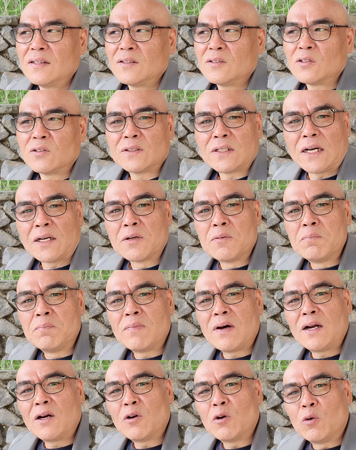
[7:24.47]
또 다른
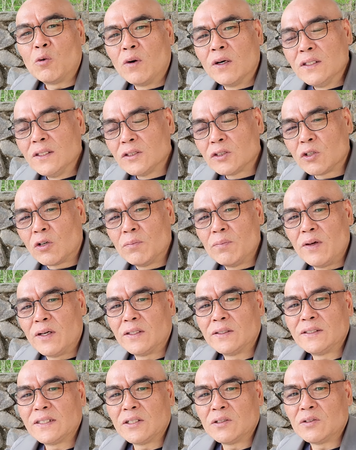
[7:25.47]
말로 원소
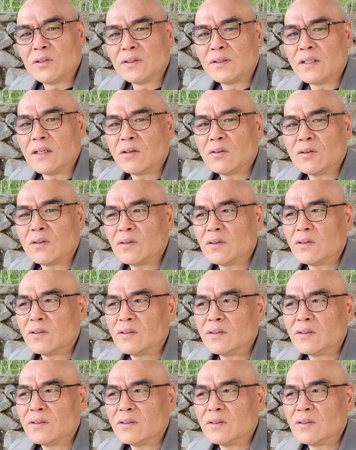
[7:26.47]
명제도 되고